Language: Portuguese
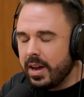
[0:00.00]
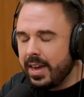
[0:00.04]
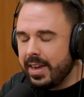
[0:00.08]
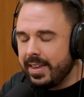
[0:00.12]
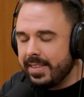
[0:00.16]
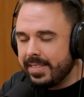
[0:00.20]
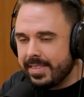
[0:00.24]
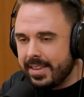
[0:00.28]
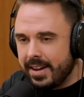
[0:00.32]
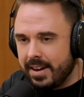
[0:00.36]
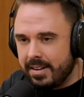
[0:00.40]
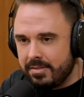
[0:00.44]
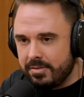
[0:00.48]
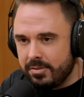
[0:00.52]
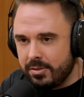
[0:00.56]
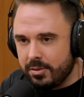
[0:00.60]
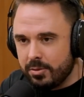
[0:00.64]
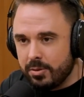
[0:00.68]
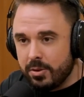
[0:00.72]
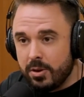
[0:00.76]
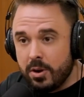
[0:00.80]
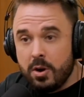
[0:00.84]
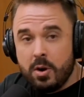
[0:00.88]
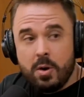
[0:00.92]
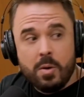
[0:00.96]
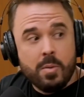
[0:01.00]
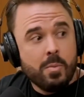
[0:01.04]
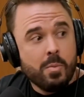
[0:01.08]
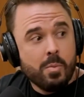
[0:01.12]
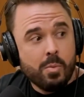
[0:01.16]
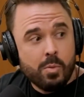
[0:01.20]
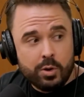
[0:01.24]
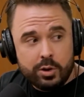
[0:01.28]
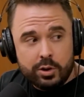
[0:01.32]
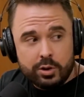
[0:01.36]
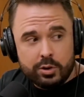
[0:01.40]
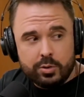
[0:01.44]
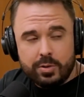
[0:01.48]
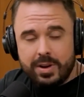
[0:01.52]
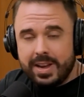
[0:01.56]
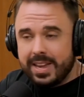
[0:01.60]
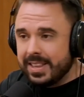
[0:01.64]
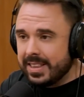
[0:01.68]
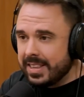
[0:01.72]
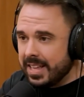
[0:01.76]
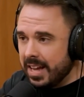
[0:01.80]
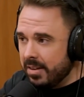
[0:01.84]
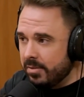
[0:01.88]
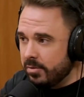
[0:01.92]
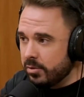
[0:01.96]
rentável muito
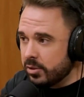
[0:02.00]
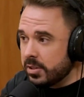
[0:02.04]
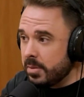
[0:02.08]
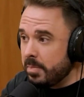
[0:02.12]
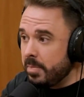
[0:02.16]
rentável.